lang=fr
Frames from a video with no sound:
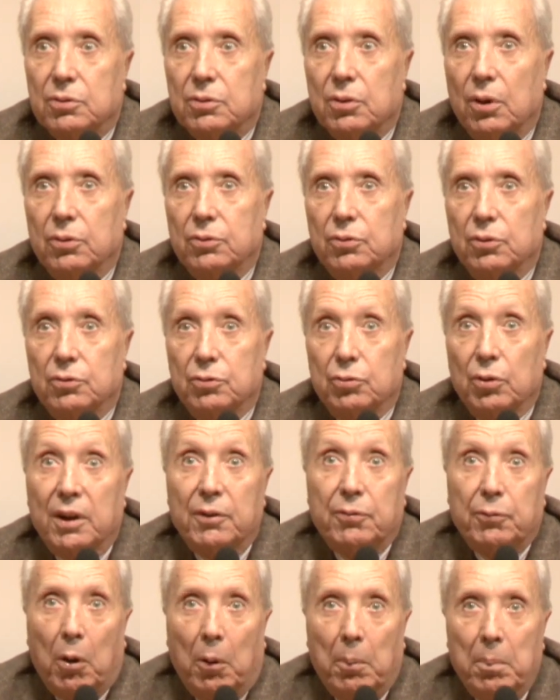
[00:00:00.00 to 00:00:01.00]
sorte se
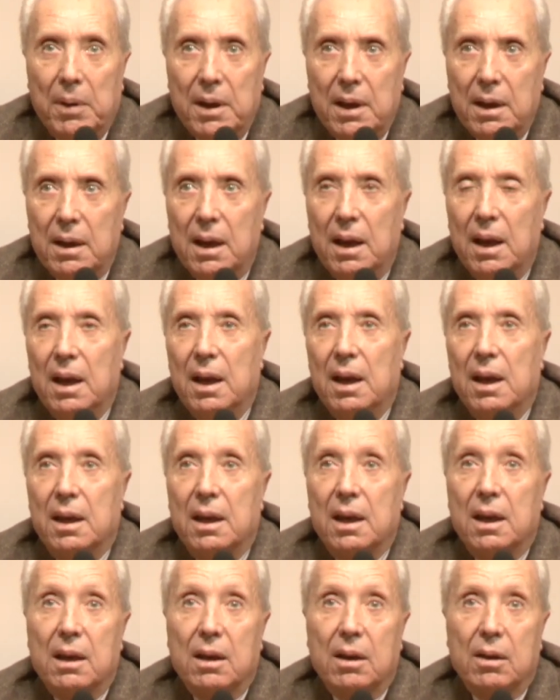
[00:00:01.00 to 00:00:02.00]
réformer
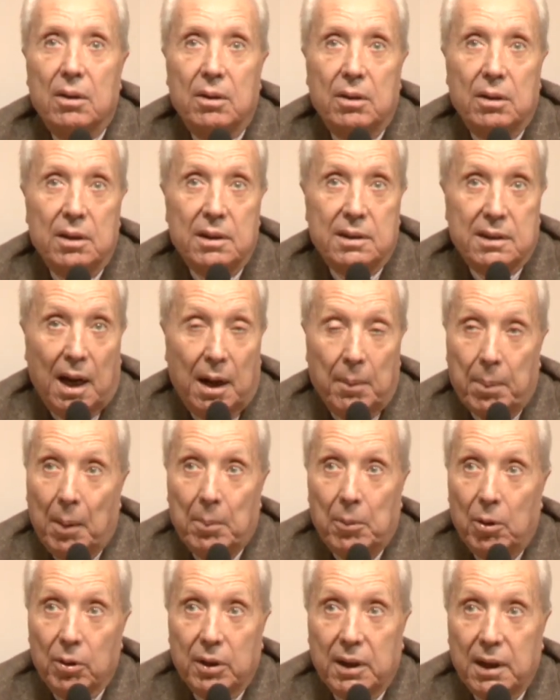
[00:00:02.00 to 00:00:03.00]
et ça n'a pas
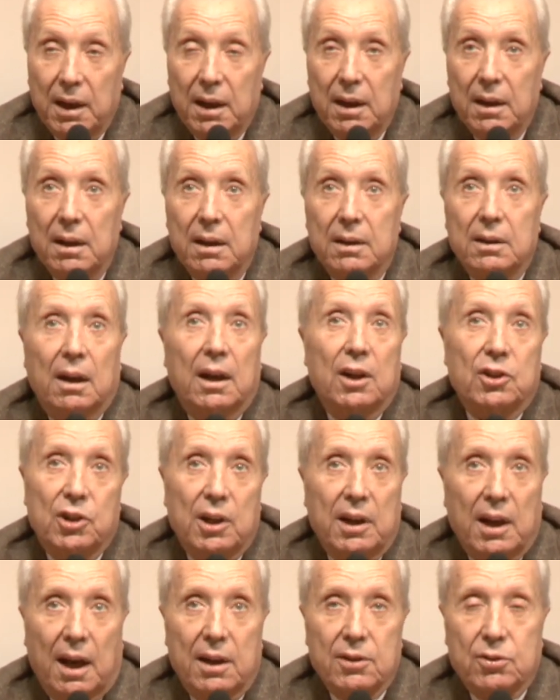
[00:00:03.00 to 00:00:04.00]
manqué. Dans la
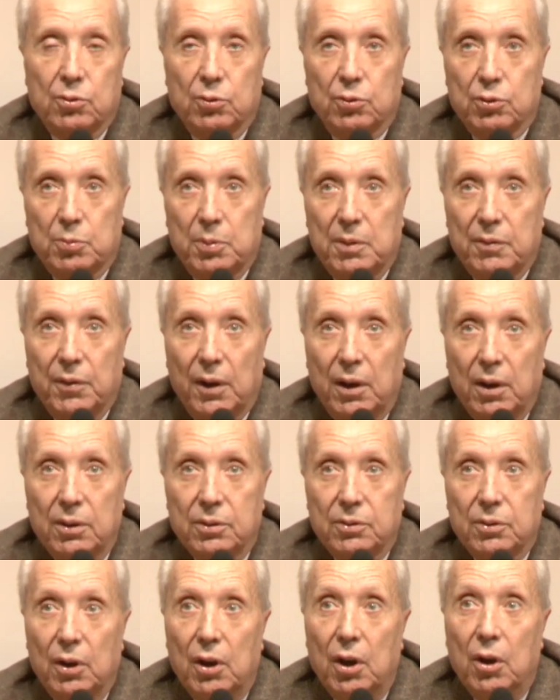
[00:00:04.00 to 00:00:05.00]
génération
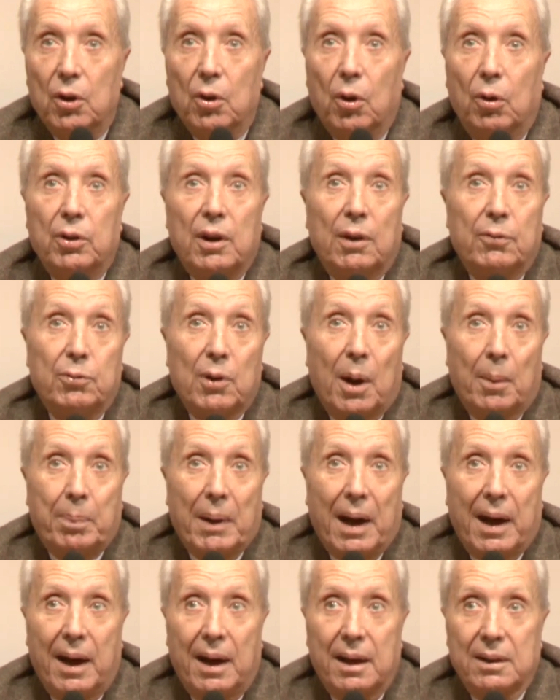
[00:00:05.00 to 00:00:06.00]
suivante, on a vu
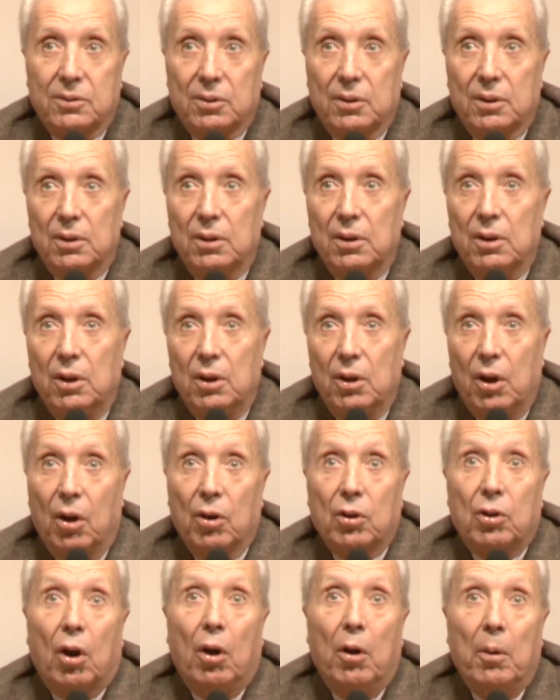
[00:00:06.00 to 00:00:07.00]
apparaître
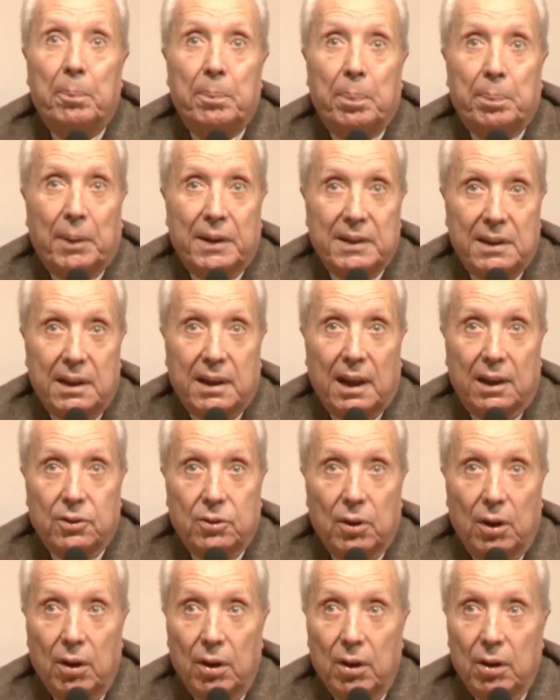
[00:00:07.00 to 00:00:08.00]
un grand
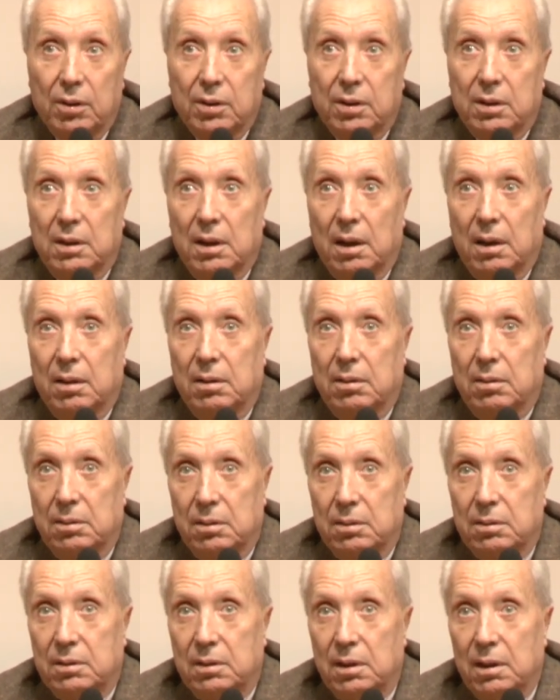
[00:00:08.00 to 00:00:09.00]
prédicateur qui a
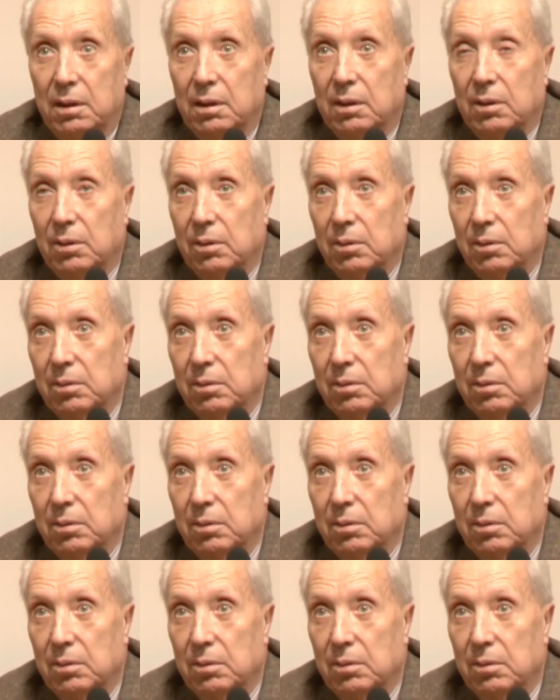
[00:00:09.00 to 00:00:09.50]
été